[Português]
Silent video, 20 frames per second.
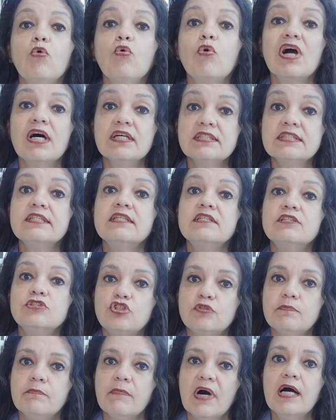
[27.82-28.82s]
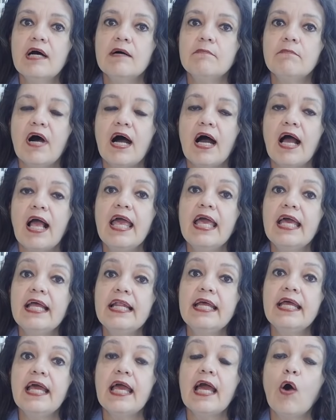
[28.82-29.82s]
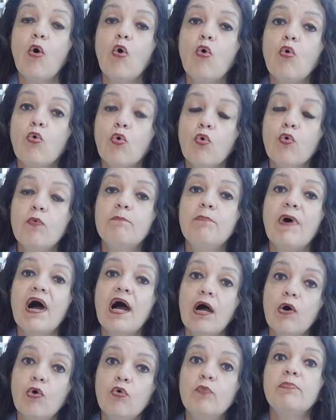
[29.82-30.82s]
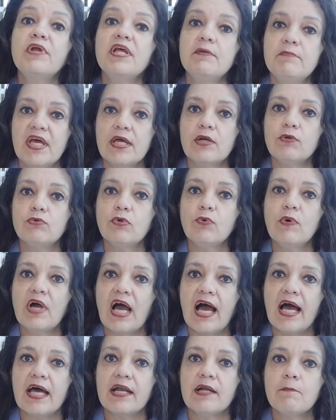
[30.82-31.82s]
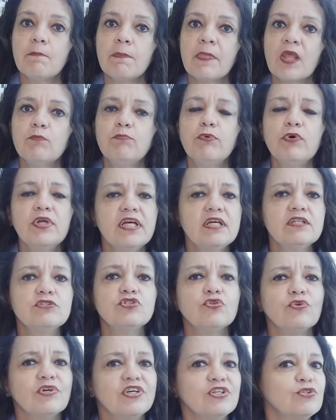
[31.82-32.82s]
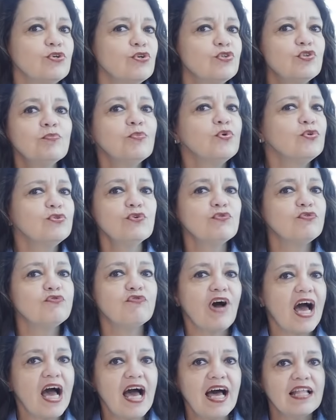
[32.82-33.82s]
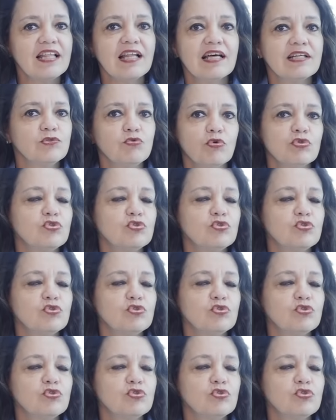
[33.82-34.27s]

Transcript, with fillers: O câncer de mama, ele ocupa o primeiro lugar. Por isso que todo mundo fala do